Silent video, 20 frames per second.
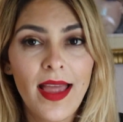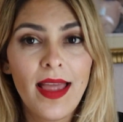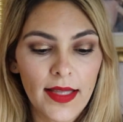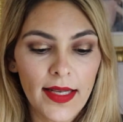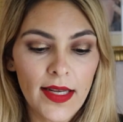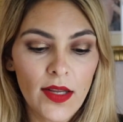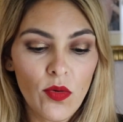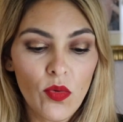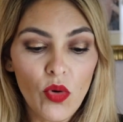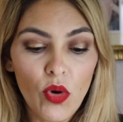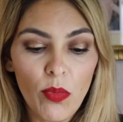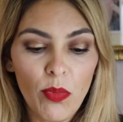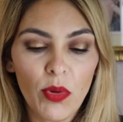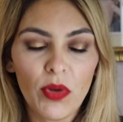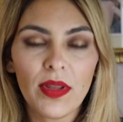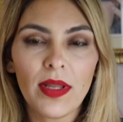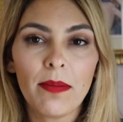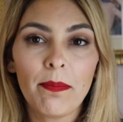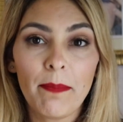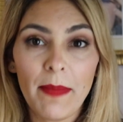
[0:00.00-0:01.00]
Tenía un
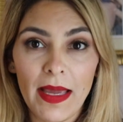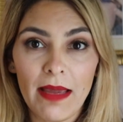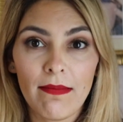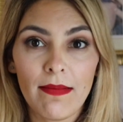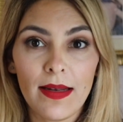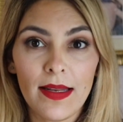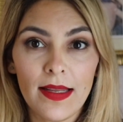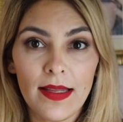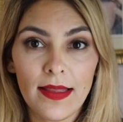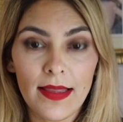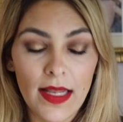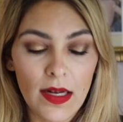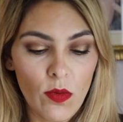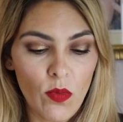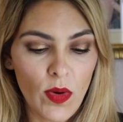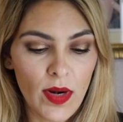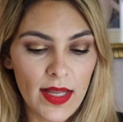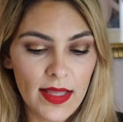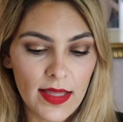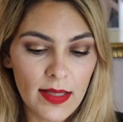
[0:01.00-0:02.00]
cupón de Maybelline del
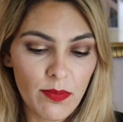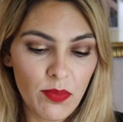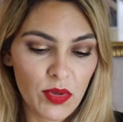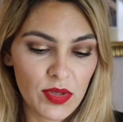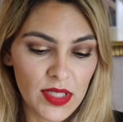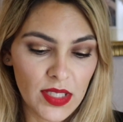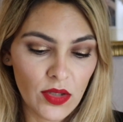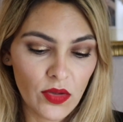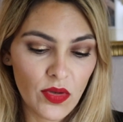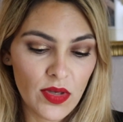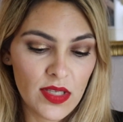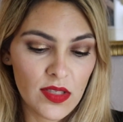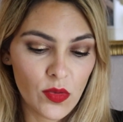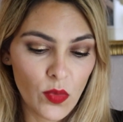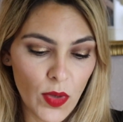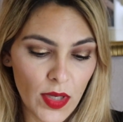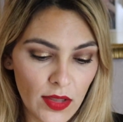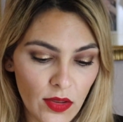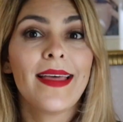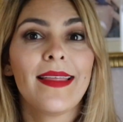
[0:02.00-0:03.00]
40% de
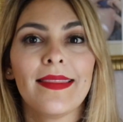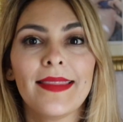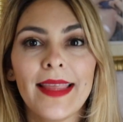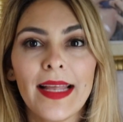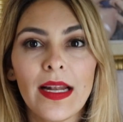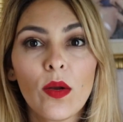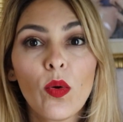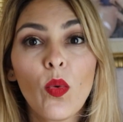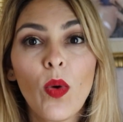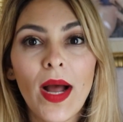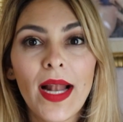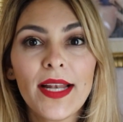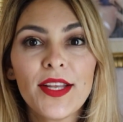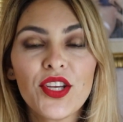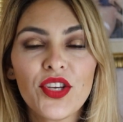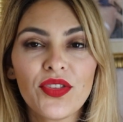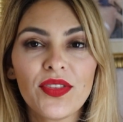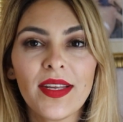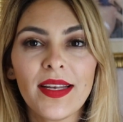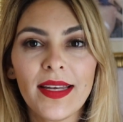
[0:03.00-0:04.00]
descuento, del cual
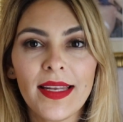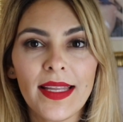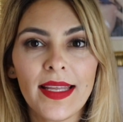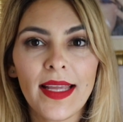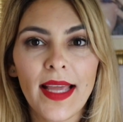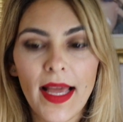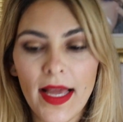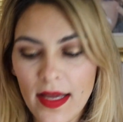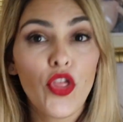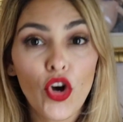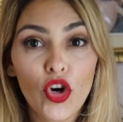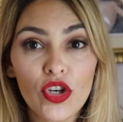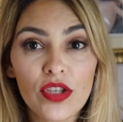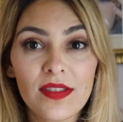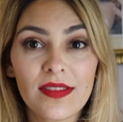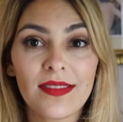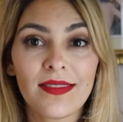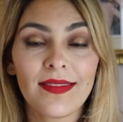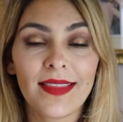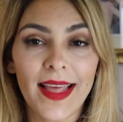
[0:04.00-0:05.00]
yo tenía
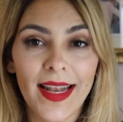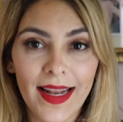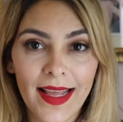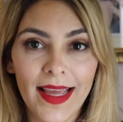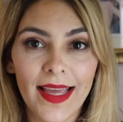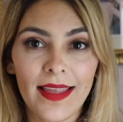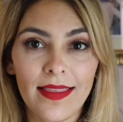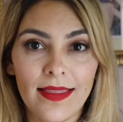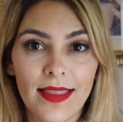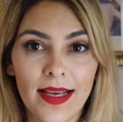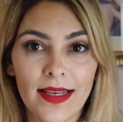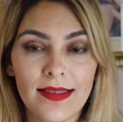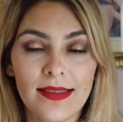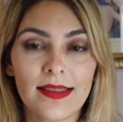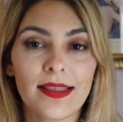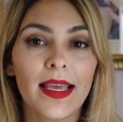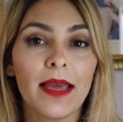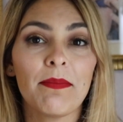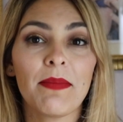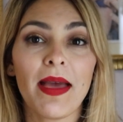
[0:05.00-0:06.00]
dos tarjetas
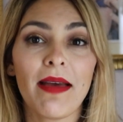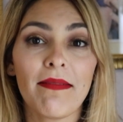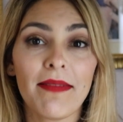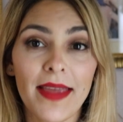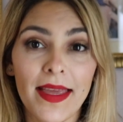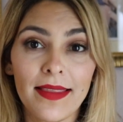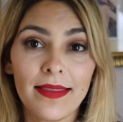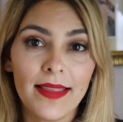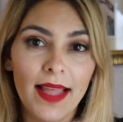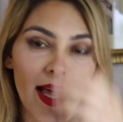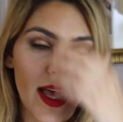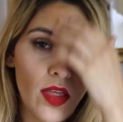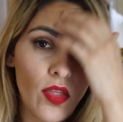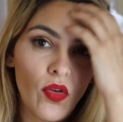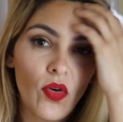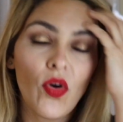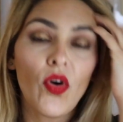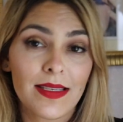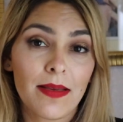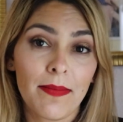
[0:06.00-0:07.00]
que me habían
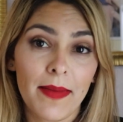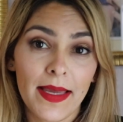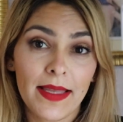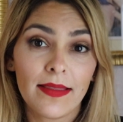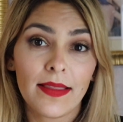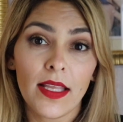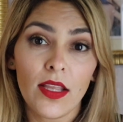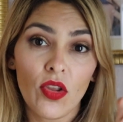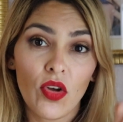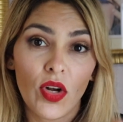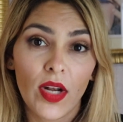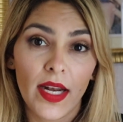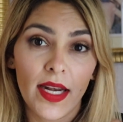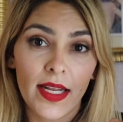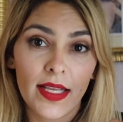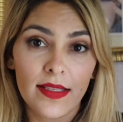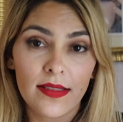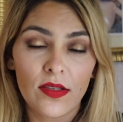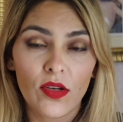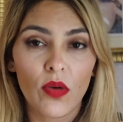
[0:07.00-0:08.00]
dado de 20
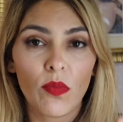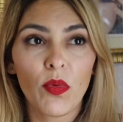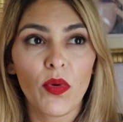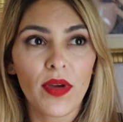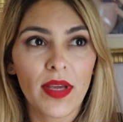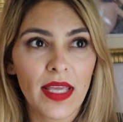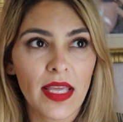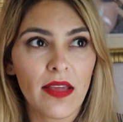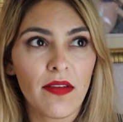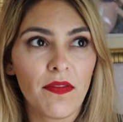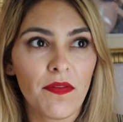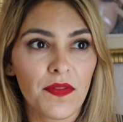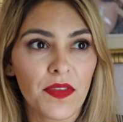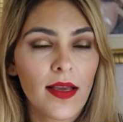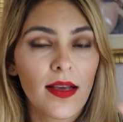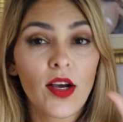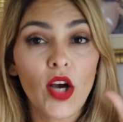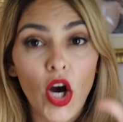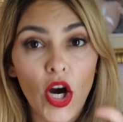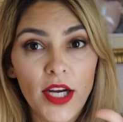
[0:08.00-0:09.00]
dólares como gift
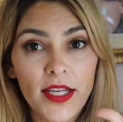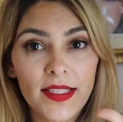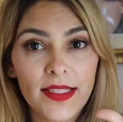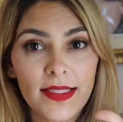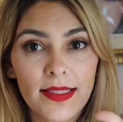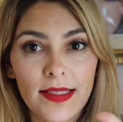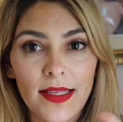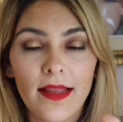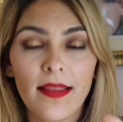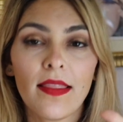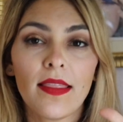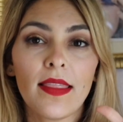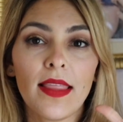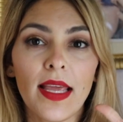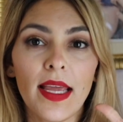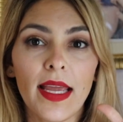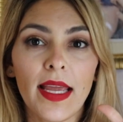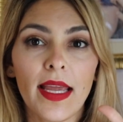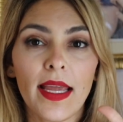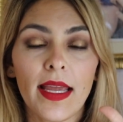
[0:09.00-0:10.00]
cards
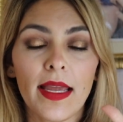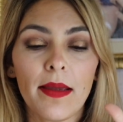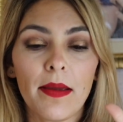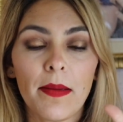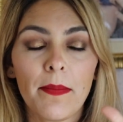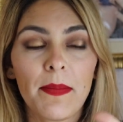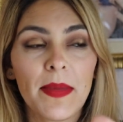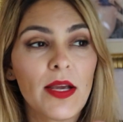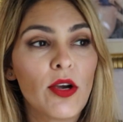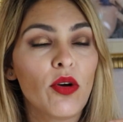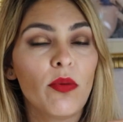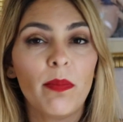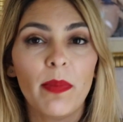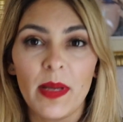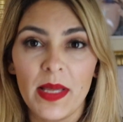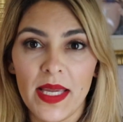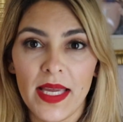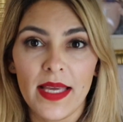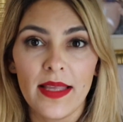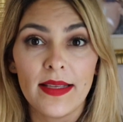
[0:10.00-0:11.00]
de mi
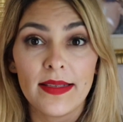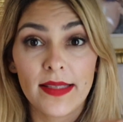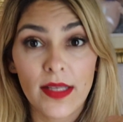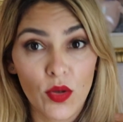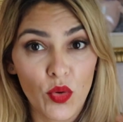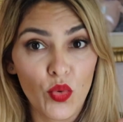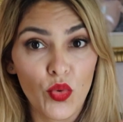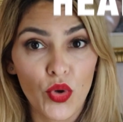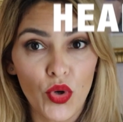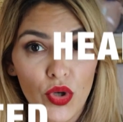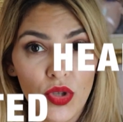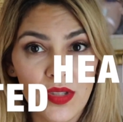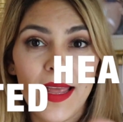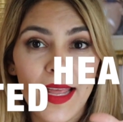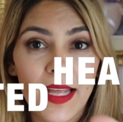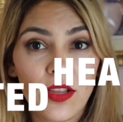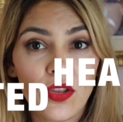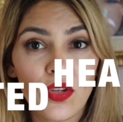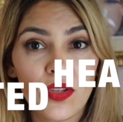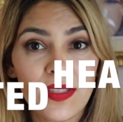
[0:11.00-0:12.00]
compañía de seguros.
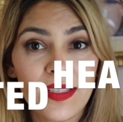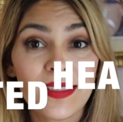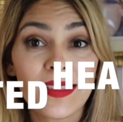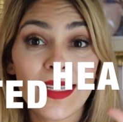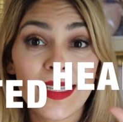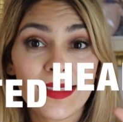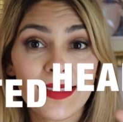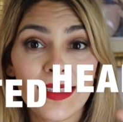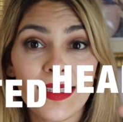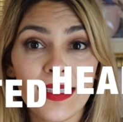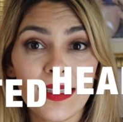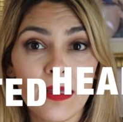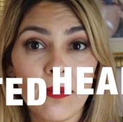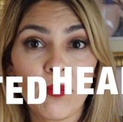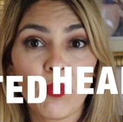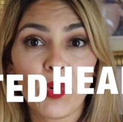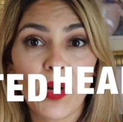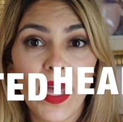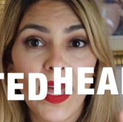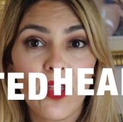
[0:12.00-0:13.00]
Entonces, esta es la
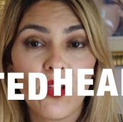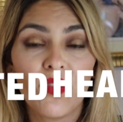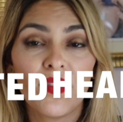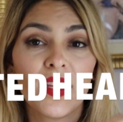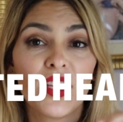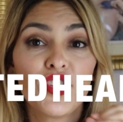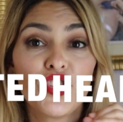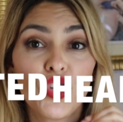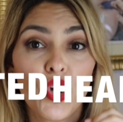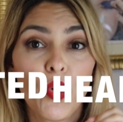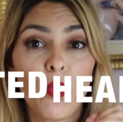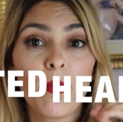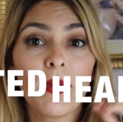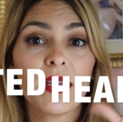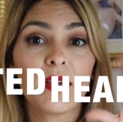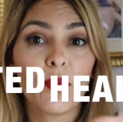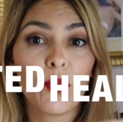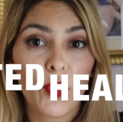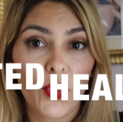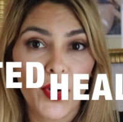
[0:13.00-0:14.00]
temporada donde yo
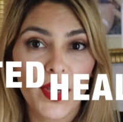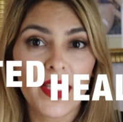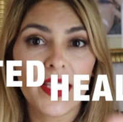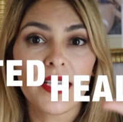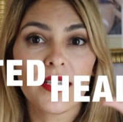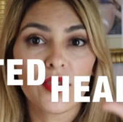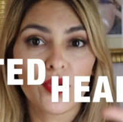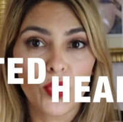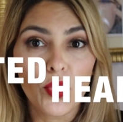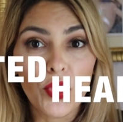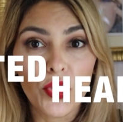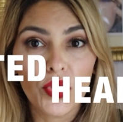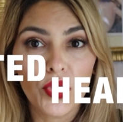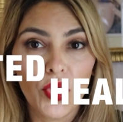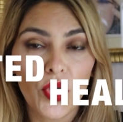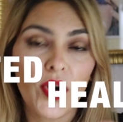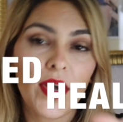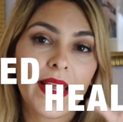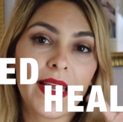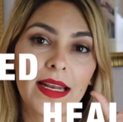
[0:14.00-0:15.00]
me voy y
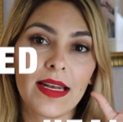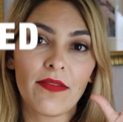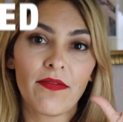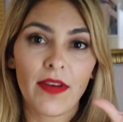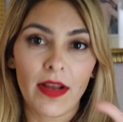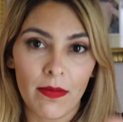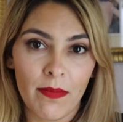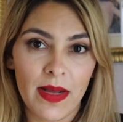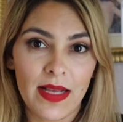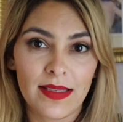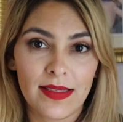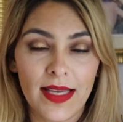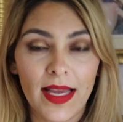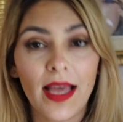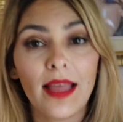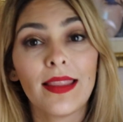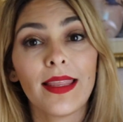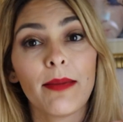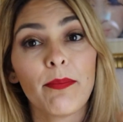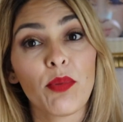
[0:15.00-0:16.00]
surto en
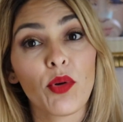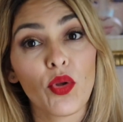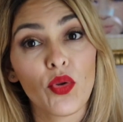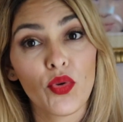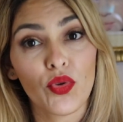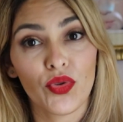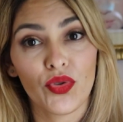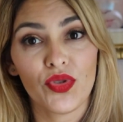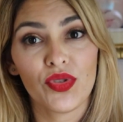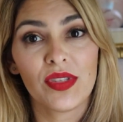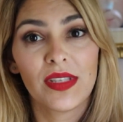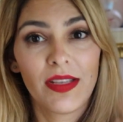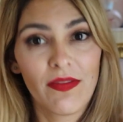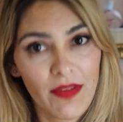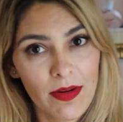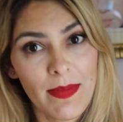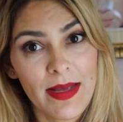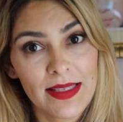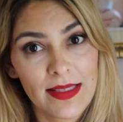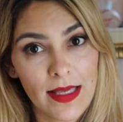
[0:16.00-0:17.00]
farmacia de productos de
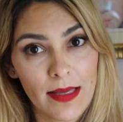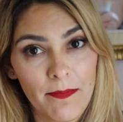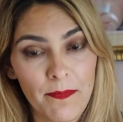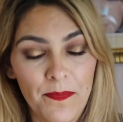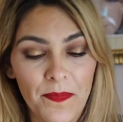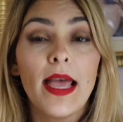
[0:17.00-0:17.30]
farmacia.